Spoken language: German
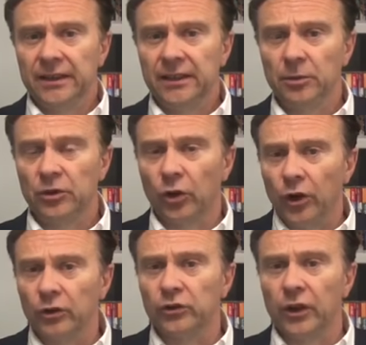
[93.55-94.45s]
Die
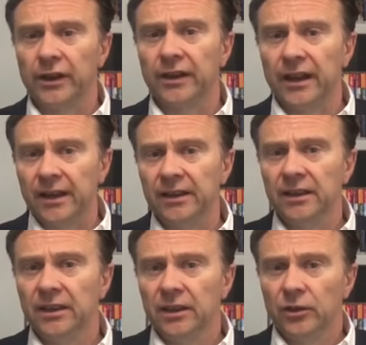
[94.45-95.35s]
Betreuung soll ja dann
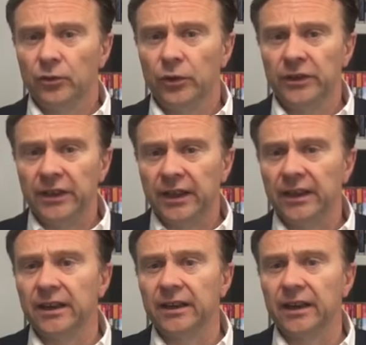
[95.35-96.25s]
für die
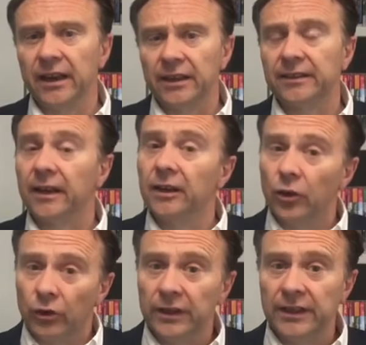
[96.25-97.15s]
Kinder geregelt sein, die
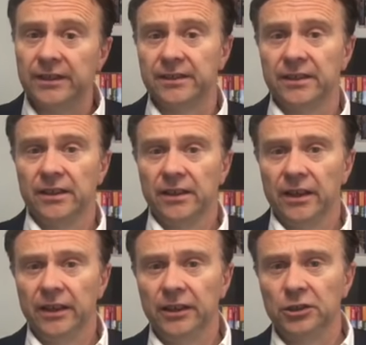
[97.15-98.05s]
noch nicht
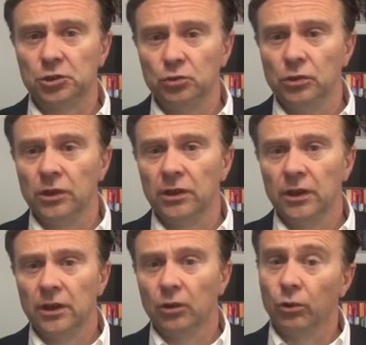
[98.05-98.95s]
in die Schule
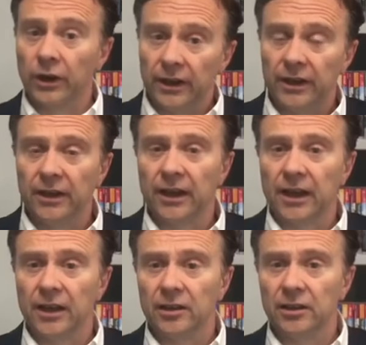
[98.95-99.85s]
oder in den
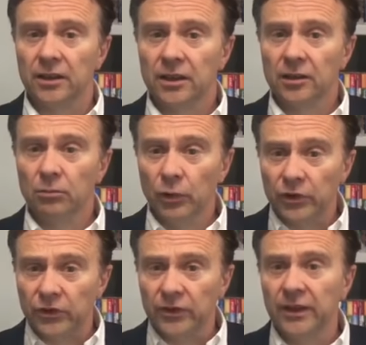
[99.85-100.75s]
Kindergarten
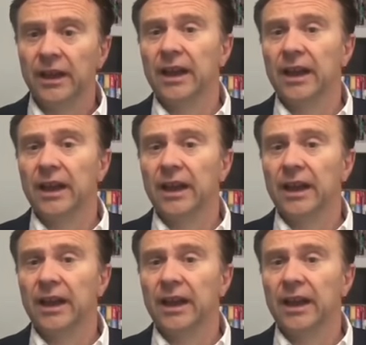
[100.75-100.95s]
müssen,